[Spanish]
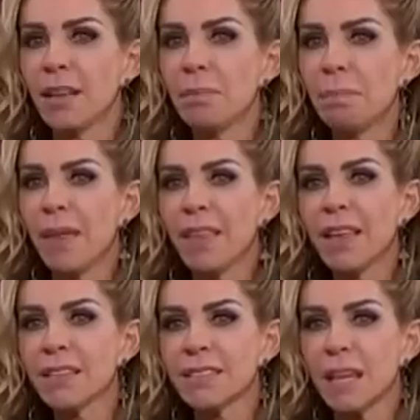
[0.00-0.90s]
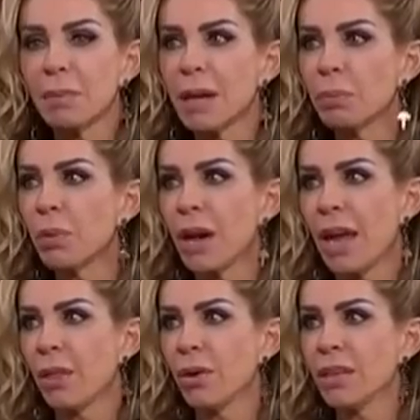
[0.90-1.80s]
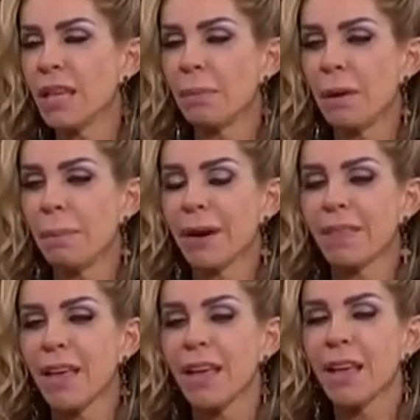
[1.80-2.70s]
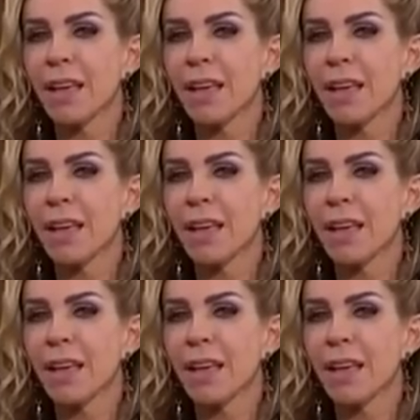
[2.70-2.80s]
impedir ser manipulado y aparte